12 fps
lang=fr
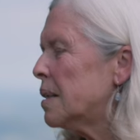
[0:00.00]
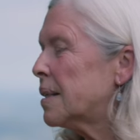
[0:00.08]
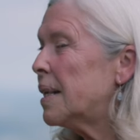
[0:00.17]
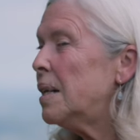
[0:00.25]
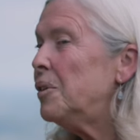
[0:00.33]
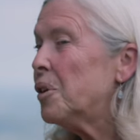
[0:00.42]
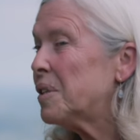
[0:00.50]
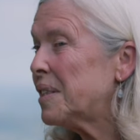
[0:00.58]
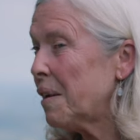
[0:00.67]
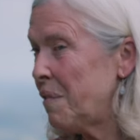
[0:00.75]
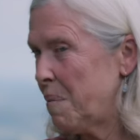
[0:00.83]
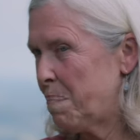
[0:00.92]
Ce qu'il ne
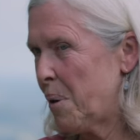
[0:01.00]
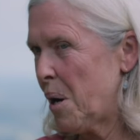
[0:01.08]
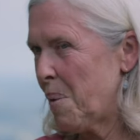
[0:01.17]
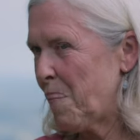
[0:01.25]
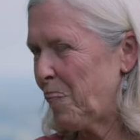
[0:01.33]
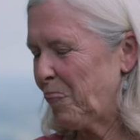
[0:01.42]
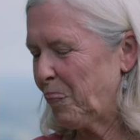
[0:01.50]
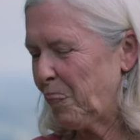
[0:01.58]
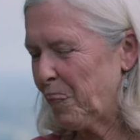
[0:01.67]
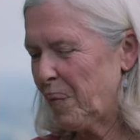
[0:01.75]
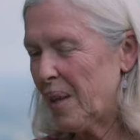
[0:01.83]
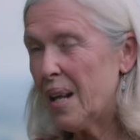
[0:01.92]
savait pas,
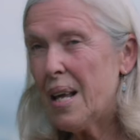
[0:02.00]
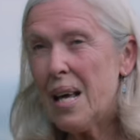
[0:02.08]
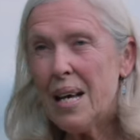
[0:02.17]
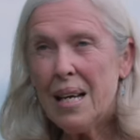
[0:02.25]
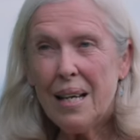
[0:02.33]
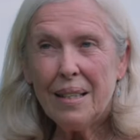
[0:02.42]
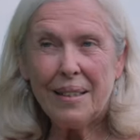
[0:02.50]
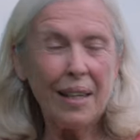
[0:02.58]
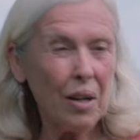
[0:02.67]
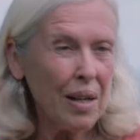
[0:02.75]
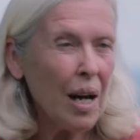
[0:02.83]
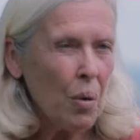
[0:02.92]
c'est
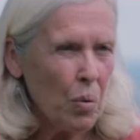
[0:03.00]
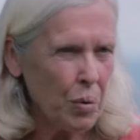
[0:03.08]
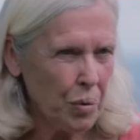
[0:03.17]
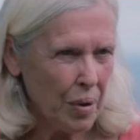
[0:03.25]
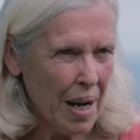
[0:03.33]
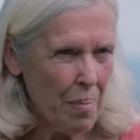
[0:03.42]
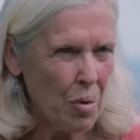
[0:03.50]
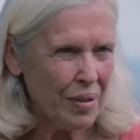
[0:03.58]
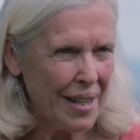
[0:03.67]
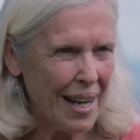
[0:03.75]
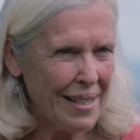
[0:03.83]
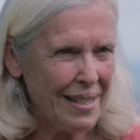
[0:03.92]
que là-haut sur la
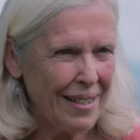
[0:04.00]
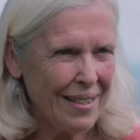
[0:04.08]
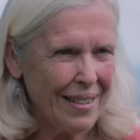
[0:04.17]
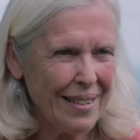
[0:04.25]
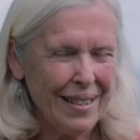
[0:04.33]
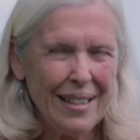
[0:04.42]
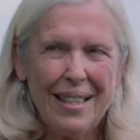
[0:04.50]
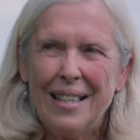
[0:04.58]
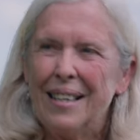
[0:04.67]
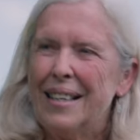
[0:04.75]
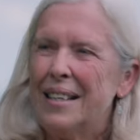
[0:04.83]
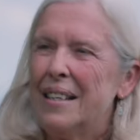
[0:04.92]
montagne
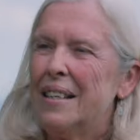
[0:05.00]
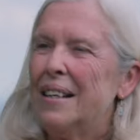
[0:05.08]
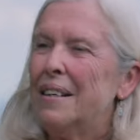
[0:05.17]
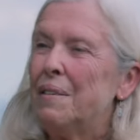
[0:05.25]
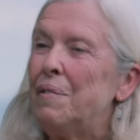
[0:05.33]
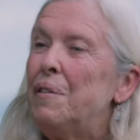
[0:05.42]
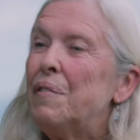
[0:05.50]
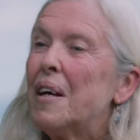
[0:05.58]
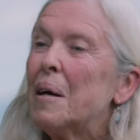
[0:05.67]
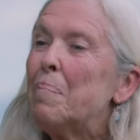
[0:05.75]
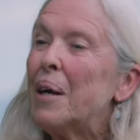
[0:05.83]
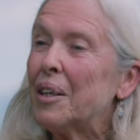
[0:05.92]
vivait
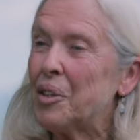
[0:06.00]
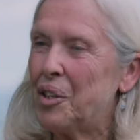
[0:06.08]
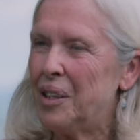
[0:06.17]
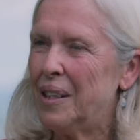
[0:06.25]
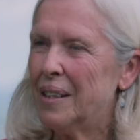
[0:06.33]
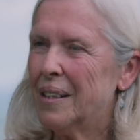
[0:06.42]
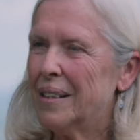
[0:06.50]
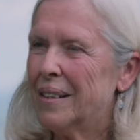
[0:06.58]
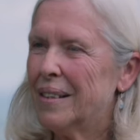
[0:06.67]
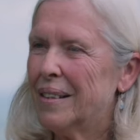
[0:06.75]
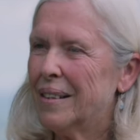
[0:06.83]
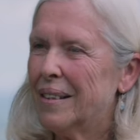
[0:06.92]
un berger.
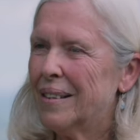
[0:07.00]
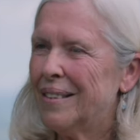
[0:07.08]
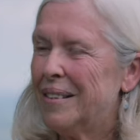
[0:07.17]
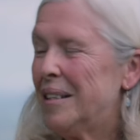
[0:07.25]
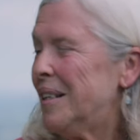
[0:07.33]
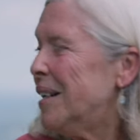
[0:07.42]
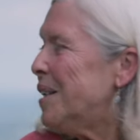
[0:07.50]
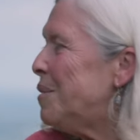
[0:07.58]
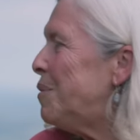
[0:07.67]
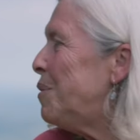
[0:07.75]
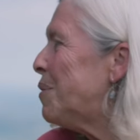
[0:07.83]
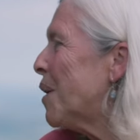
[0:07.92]
Il
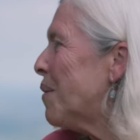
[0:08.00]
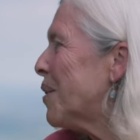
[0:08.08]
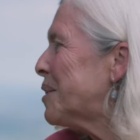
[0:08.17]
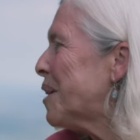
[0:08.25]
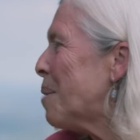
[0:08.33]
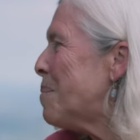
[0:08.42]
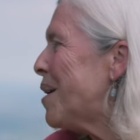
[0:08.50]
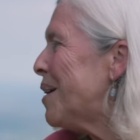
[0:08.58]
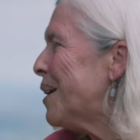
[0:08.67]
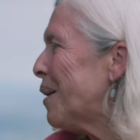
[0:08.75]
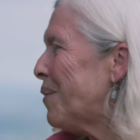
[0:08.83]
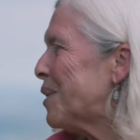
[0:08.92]
vivait avec sa
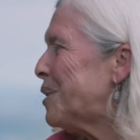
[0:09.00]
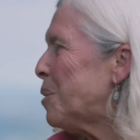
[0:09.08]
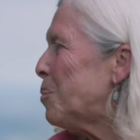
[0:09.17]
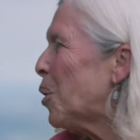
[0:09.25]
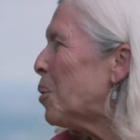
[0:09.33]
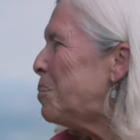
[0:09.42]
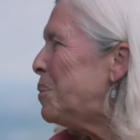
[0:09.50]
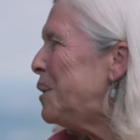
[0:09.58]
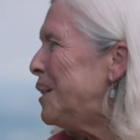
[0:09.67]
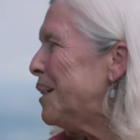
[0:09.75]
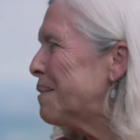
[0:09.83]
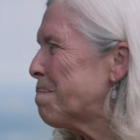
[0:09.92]
mère, avec ses
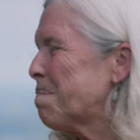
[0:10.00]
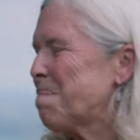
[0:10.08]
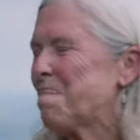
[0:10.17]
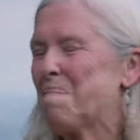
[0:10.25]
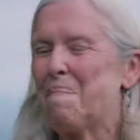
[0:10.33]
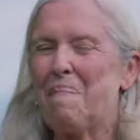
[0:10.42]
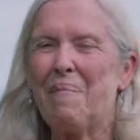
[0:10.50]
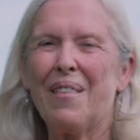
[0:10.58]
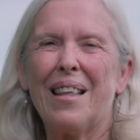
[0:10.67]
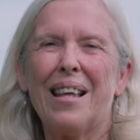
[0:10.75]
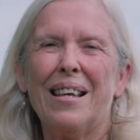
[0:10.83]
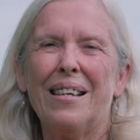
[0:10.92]
brebis,
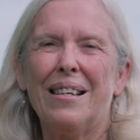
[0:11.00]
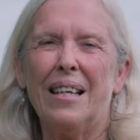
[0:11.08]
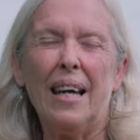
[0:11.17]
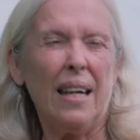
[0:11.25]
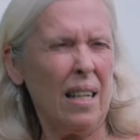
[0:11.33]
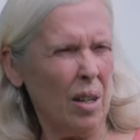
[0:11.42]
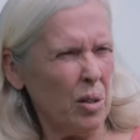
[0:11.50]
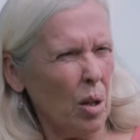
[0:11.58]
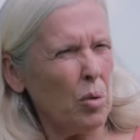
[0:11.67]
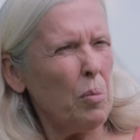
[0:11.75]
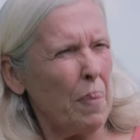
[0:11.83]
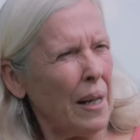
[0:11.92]
et il a
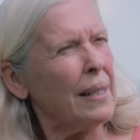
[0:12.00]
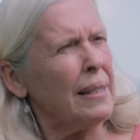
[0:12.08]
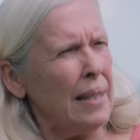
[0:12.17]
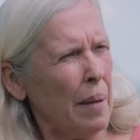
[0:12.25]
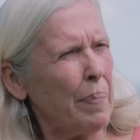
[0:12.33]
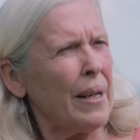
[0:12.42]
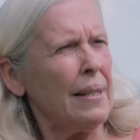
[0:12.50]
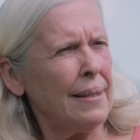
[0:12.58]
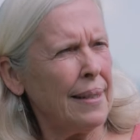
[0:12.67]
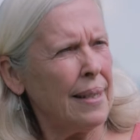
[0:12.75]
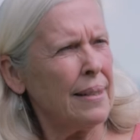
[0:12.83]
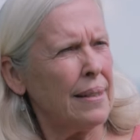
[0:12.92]
entendu parler de la
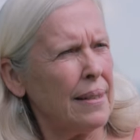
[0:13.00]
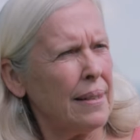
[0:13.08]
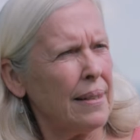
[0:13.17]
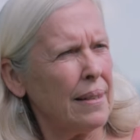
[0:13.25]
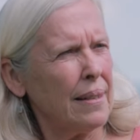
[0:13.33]
princesse